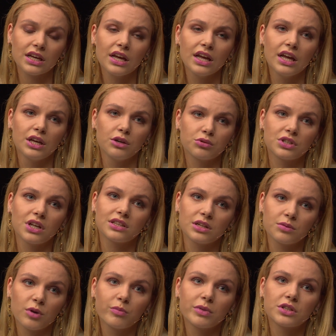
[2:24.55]
Mhm. Już na
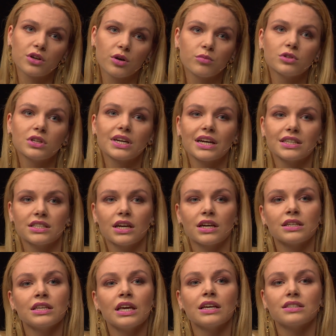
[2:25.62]
ten moment
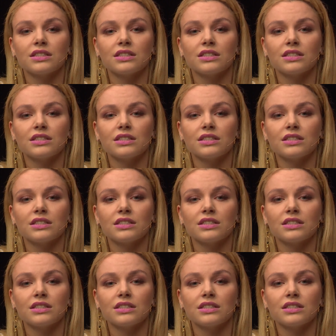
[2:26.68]
komunikacja nie